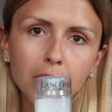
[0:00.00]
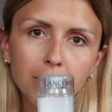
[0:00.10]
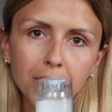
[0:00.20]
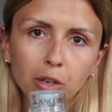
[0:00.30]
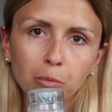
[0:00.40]

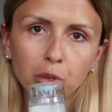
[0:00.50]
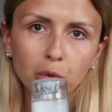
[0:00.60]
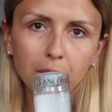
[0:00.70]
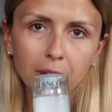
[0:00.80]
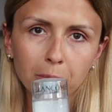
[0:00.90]
Z tego płynu
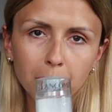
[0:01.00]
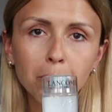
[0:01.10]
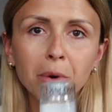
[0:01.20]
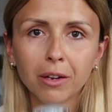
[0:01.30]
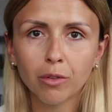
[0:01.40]
jestem
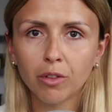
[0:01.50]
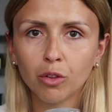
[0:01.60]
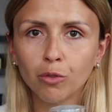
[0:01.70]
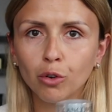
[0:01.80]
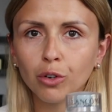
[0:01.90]
bardzo
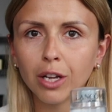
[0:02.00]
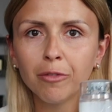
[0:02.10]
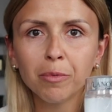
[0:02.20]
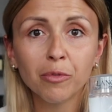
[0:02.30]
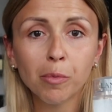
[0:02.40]
zadowolona.
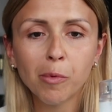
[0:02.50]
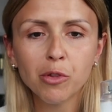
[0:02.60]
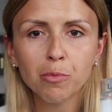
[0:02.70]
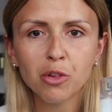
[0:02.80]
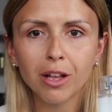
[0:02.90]
W pewnym
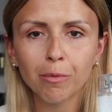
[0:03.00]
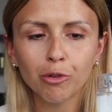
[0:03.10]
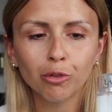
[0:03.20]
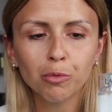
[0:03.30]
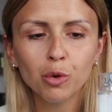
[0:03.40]
momencie myślałam,
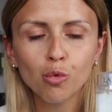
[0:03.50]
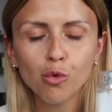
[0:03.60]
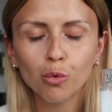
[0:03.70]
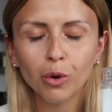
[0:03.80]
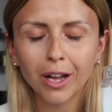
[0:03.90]
że on mi
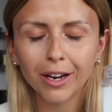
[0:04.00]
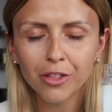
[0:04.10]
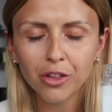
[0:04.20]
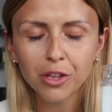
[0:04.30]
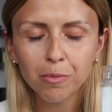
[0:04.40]
uczuła,
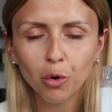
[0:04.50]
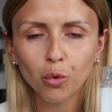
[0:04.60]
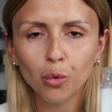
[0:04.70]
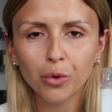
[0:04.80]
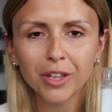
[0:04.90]
ale dzięki
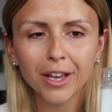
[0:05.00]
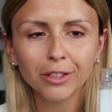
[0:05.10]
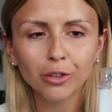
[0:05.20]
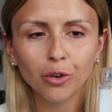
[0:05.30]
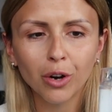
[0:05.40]
Bogu nie,
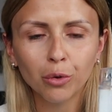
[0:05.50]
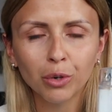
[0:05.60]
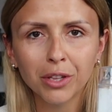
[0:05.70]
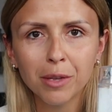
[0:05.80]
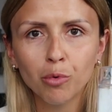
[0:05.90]
to
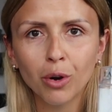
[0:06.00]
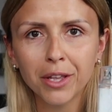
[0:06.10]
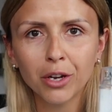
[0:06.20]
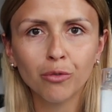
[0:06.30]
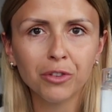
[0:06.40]
akurat nie była
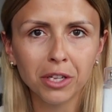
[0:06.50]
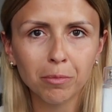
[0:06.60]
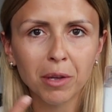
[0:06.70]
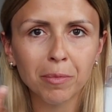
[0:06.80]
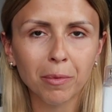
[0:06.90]
jego wina,
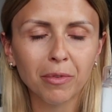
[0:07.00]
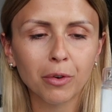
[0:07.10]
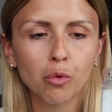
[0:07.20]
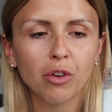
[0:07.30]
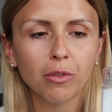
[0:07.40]
bo ja miałam
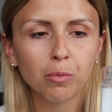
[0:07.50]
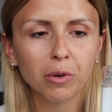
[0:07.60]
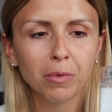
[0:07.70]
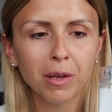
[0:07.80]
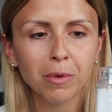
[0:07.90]
swego czasu
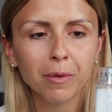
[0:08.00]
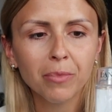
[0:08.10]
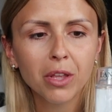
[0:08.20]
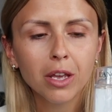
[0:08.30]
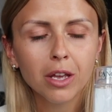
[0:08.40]
problemy
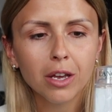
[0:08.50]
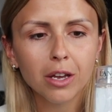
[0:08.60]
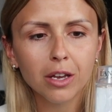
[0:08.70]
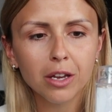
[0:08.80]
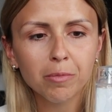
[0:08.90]

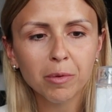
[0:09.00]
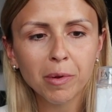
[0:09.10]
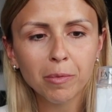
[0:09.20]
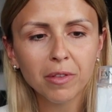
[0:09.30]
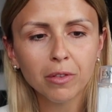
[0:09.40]
E,
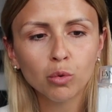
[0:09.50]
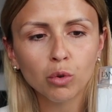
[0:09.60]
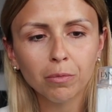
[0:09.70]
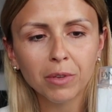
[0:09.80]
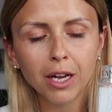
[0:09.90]
problemy ze
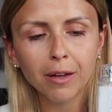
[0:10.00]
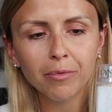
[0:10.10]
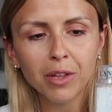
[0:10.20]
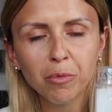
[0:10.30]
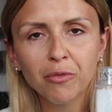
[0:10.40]
skórą na,
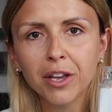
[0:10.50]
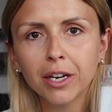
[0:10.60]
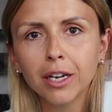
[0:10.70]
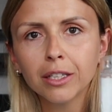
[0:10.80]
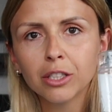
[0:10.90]
na
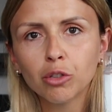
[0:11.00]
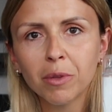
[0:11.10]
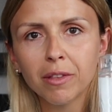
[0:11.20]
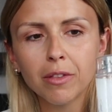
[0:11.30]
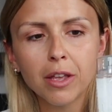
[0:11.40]
powiekach,
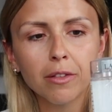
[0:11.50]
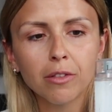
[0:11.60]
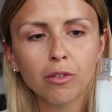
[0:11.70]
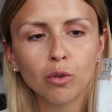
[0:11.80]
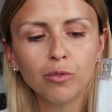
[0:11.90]
natomiast nie,
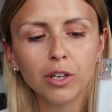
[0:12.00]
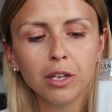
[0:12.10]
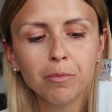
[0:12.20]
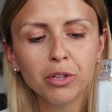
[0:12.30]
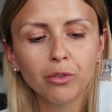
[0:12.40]
został
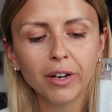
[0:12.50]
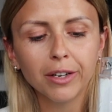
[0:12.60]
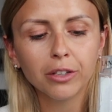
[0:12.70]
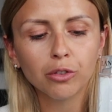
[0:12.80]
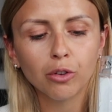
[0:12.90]

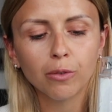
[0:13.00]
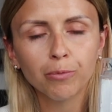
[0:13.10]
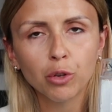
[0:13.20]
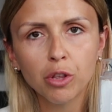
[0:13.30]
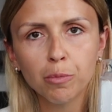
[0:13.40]
wyeliminowany, to,
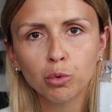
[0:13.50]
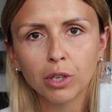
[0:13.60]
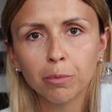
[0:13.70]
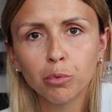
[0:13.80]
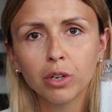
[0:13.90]
to nie był
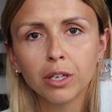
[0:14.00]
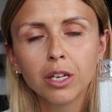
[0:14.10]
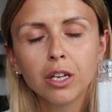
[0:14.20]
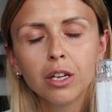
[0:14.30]
ten płyn.